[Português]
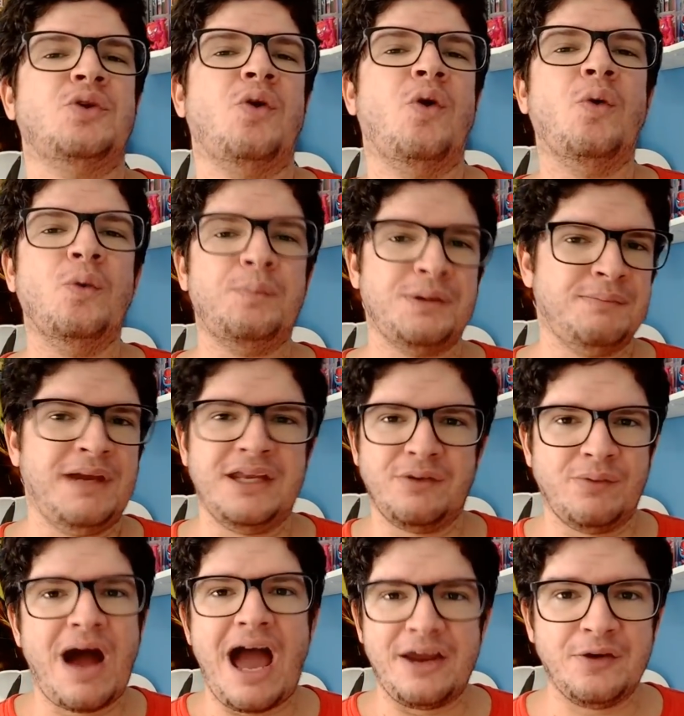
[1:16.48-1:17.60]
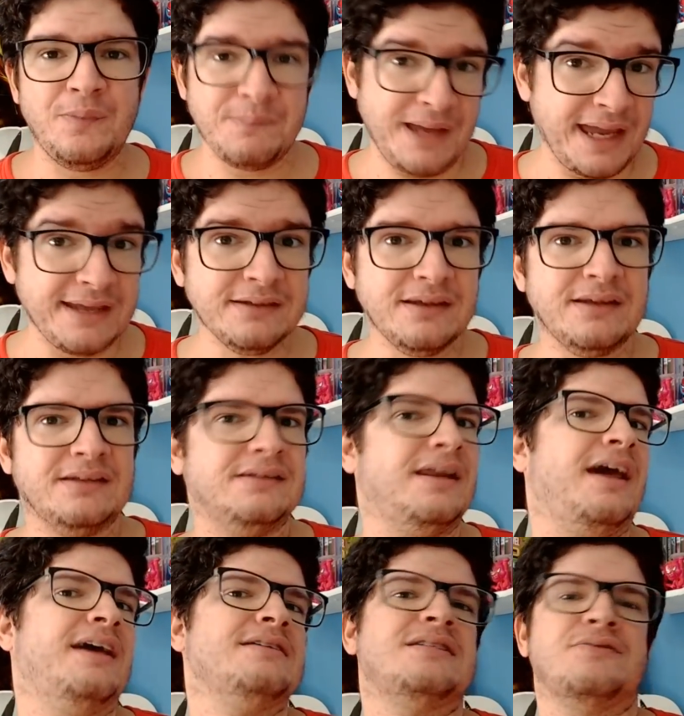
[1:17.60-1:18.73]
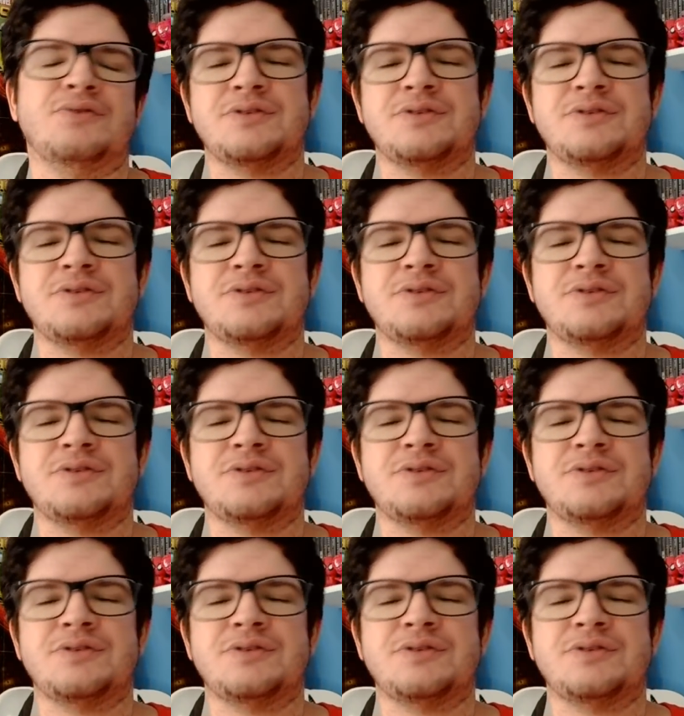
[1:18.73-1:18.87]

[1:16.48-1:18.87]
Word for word: com o primeiro Iron Man, né? Se